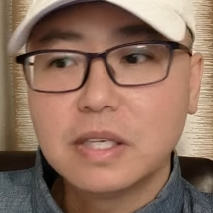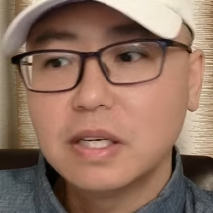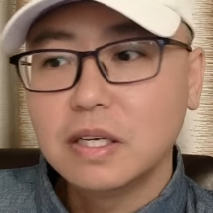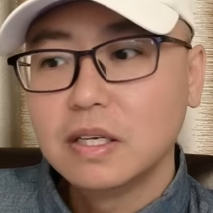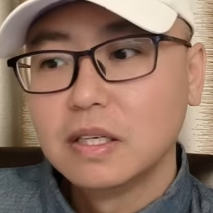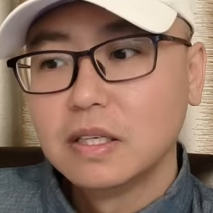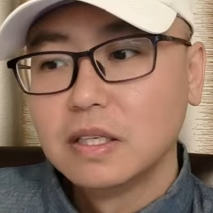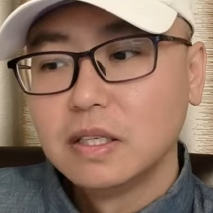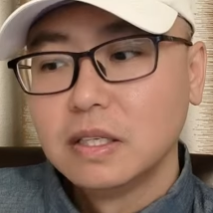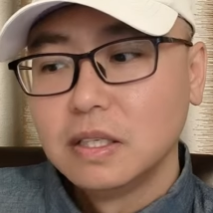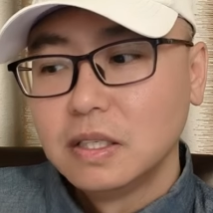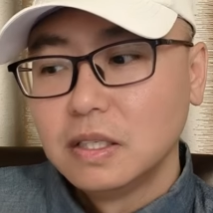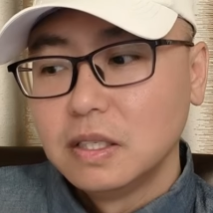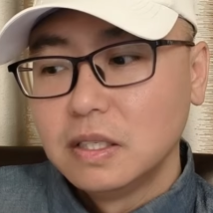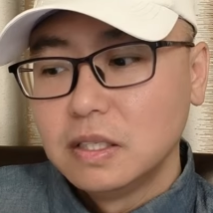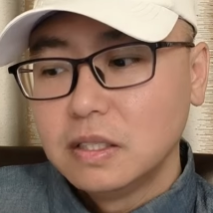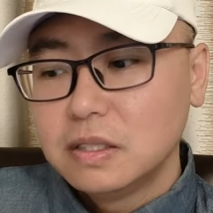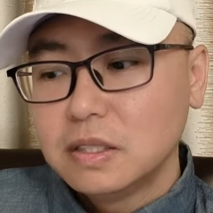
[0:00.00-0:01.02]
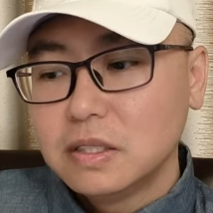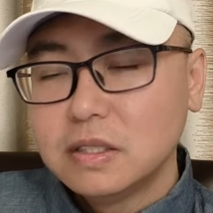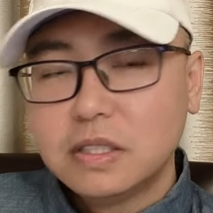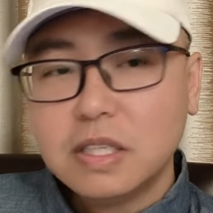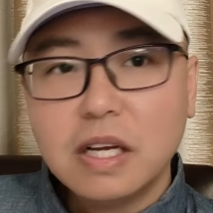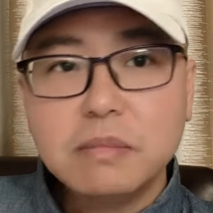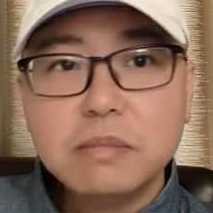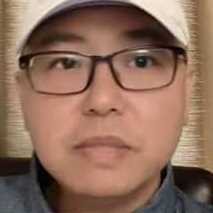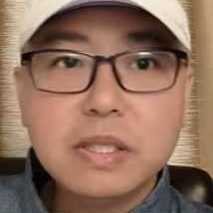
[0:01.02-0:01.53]
啊，这个
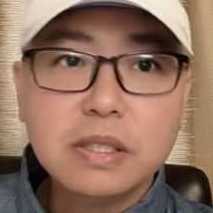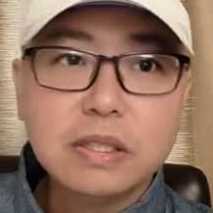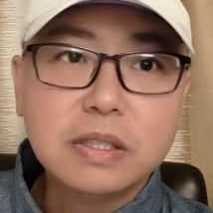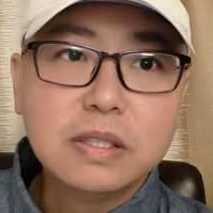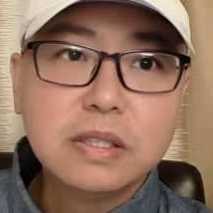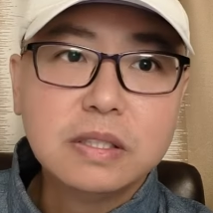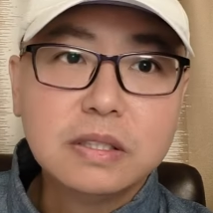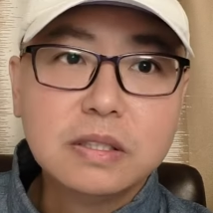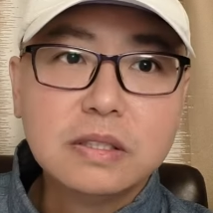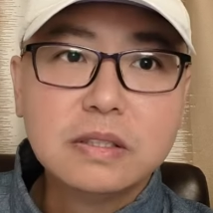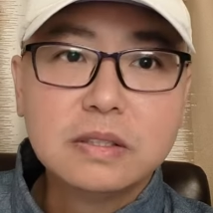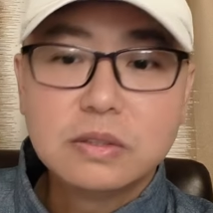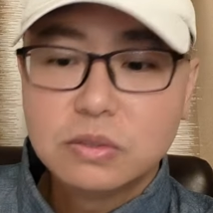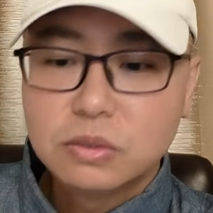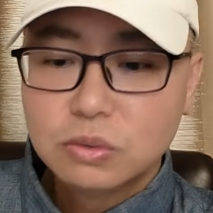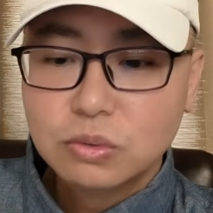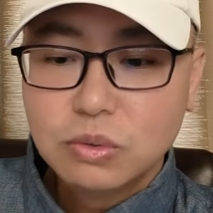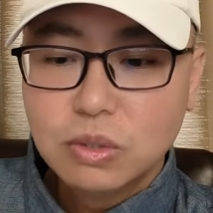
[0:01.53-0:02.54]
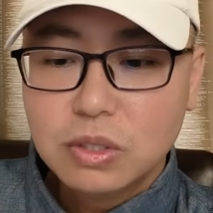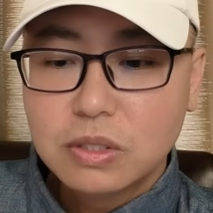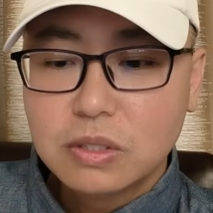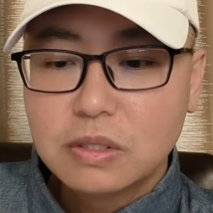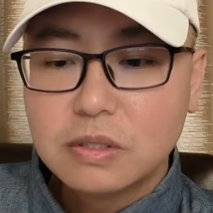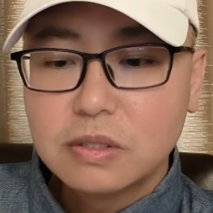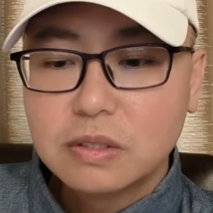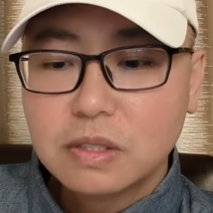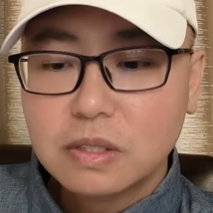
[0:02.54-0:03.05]
冉闵如果
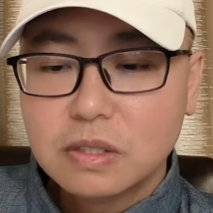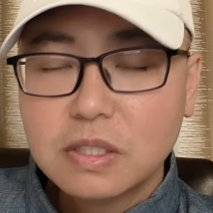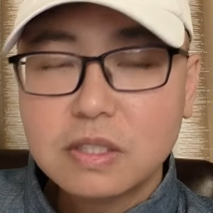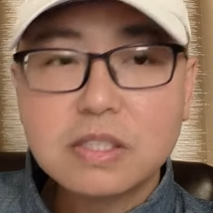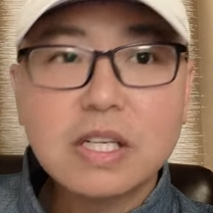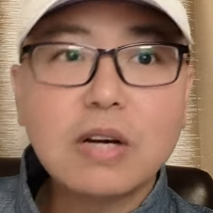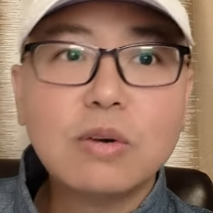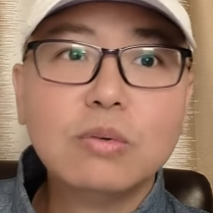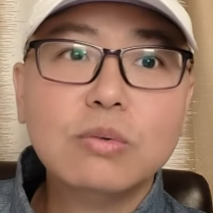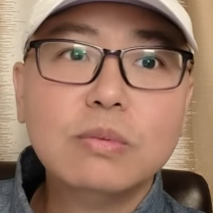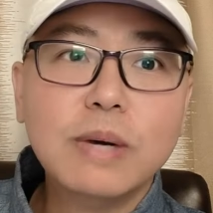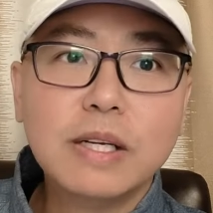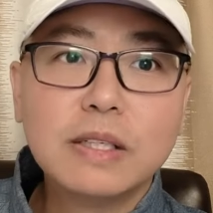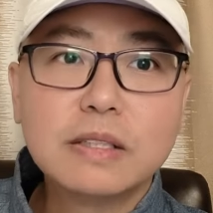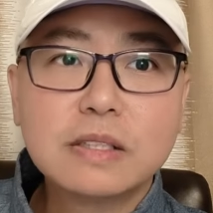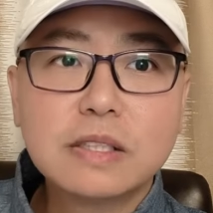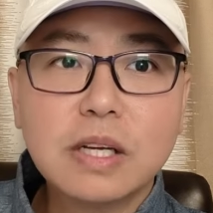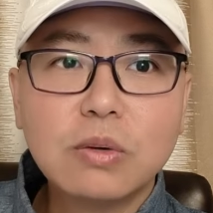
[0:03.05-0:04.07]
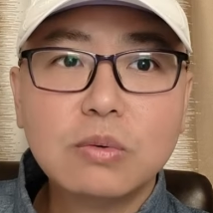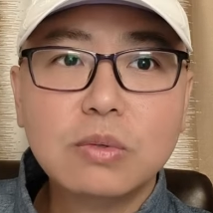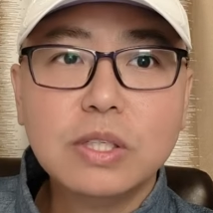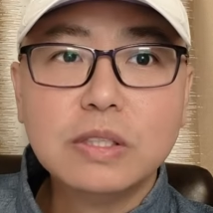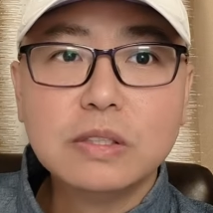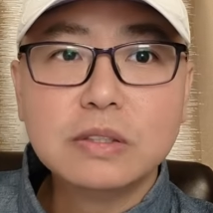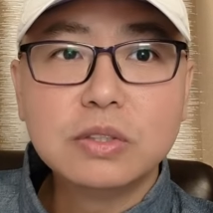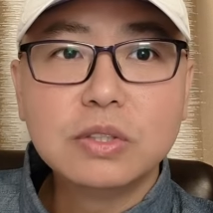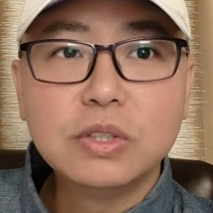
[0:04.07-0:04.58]
他杀胡嘛，杀胡
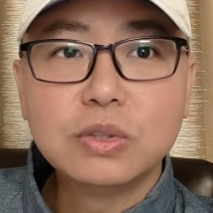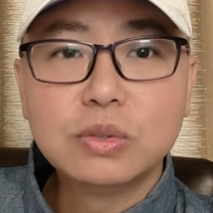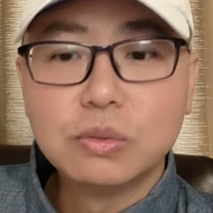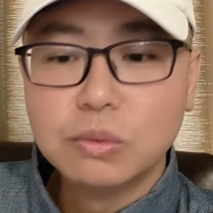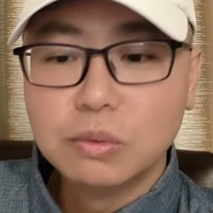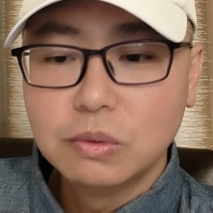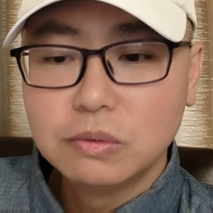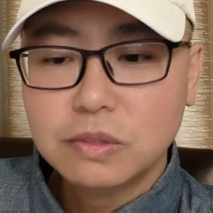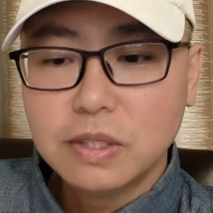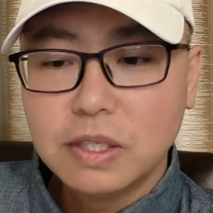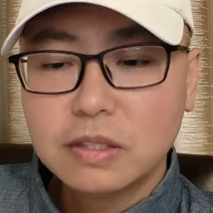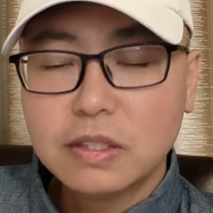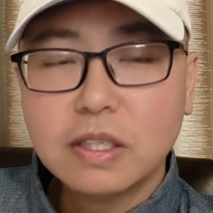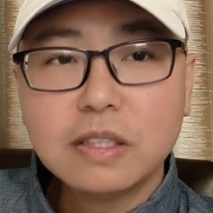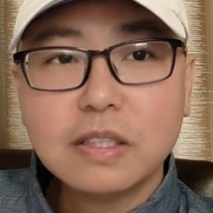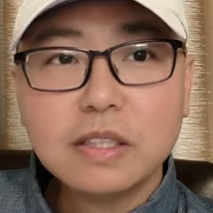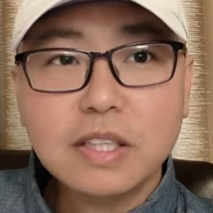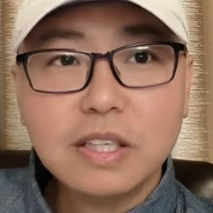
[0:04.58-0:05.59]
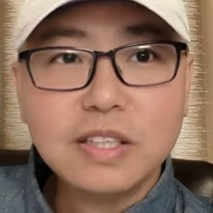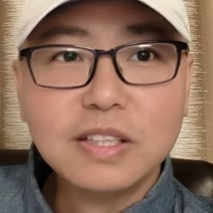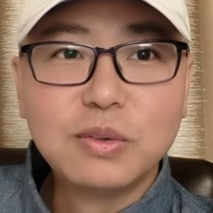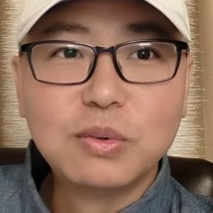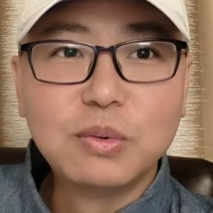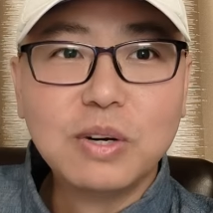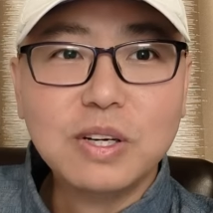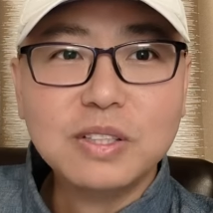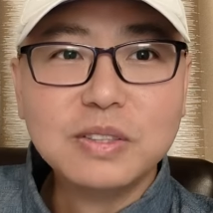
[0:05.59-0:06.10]
令一出啊，当地的
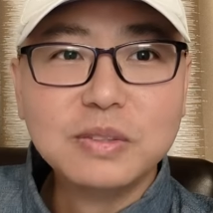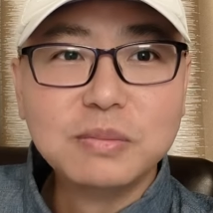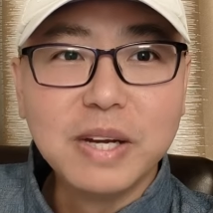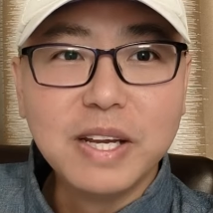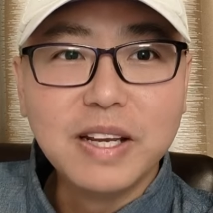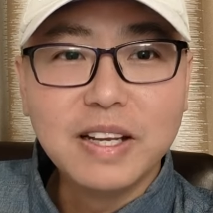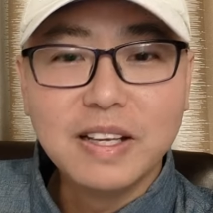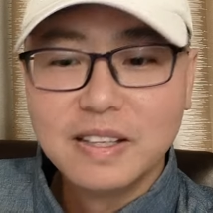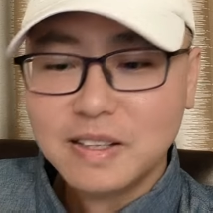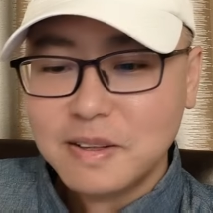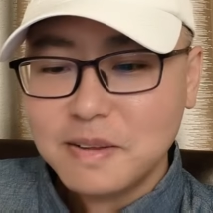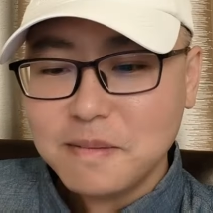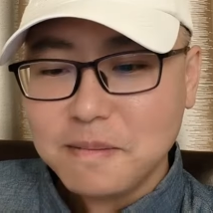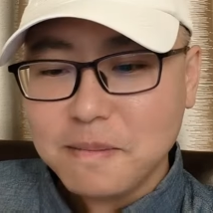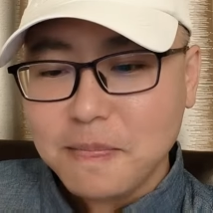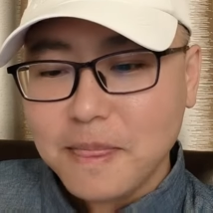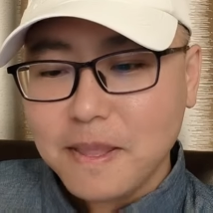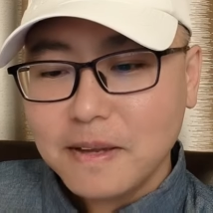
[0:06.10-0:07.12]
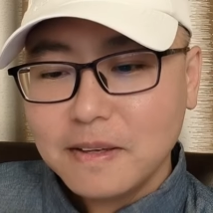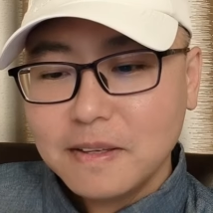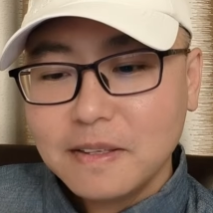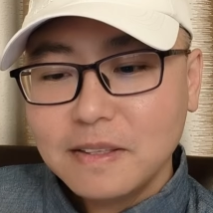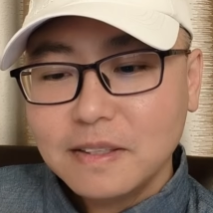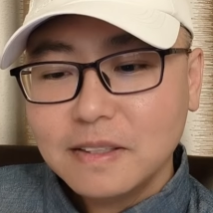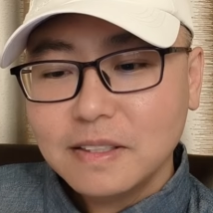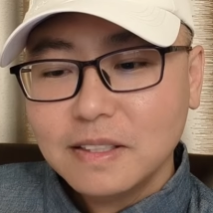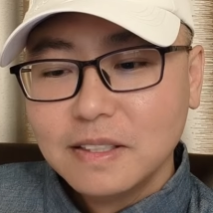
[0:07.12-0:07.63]
胡人就没了
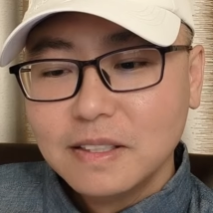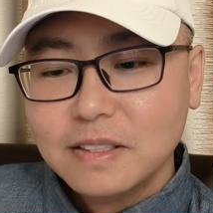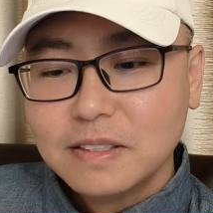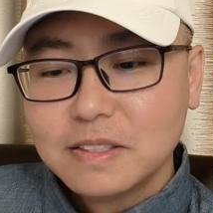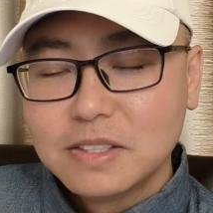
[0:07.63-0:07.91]
啊。